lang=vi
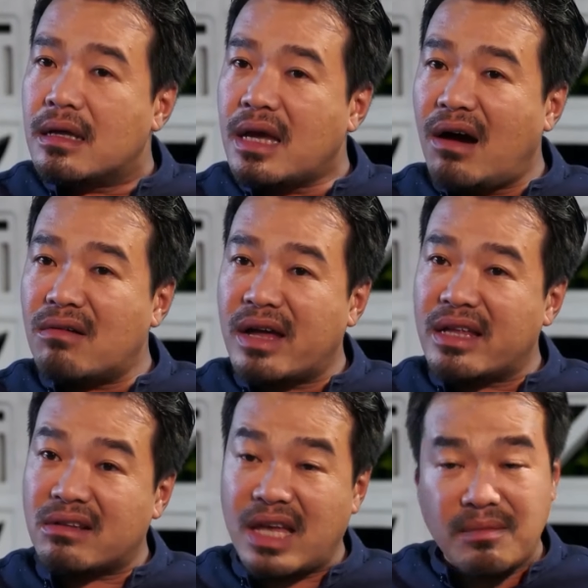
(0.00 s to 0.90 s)
dạo
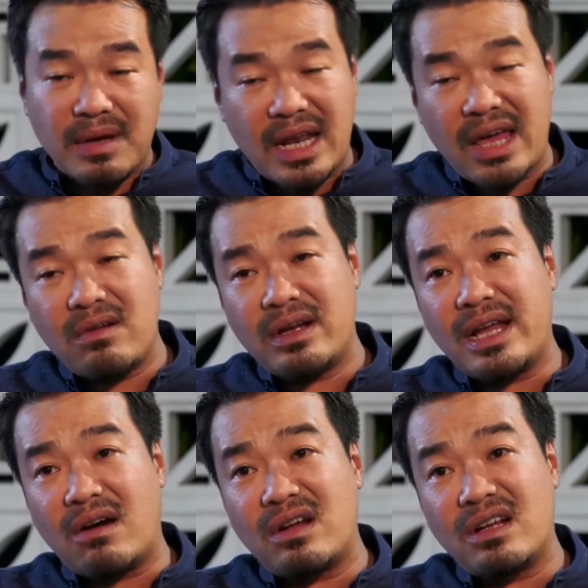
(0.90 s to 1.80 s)
này tao thấy mày leo
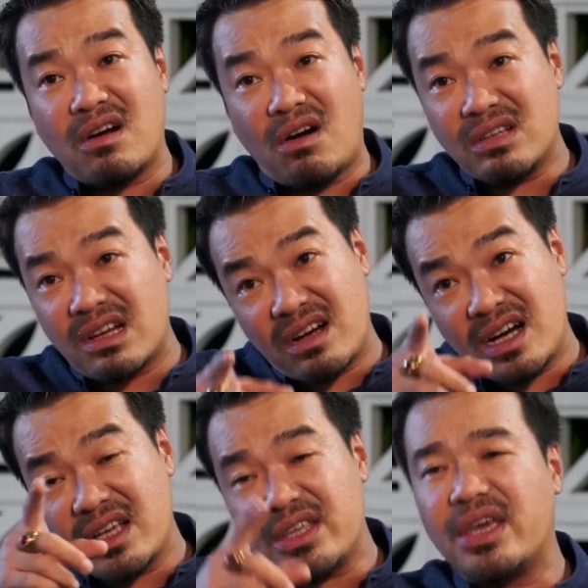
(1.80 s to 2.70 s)
lên đầu lên cổ tao
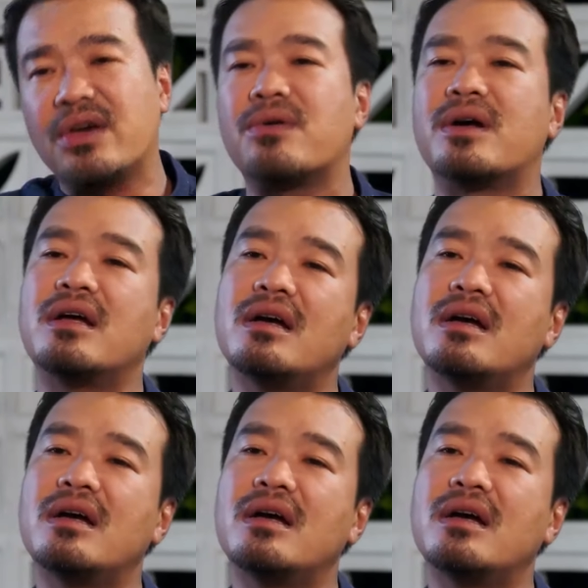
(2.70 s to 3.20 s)
hơi nhiều rồi